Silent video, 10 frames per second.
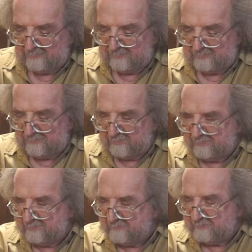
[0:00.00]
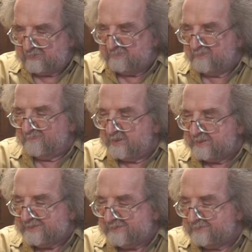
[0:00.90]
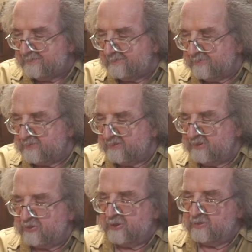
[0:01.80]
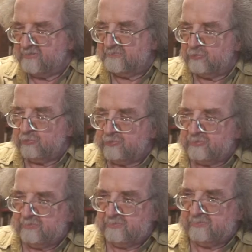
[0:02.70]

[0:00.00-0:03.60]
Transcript: э, себя выразить, рисовать шариковой ручкой.